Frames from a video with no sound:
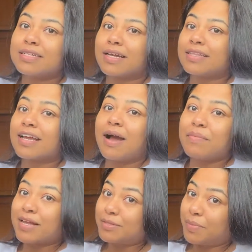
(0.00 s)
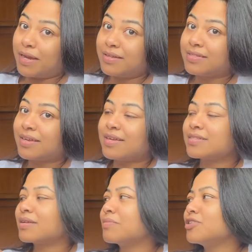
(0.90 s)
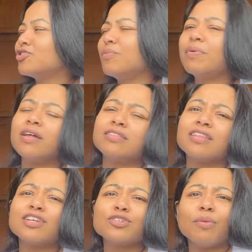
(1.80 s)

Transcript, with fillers: সেখান থেকে আমি একটা বেরিজের আইসক্রিম খেয়েছিলাম প্রান্তিক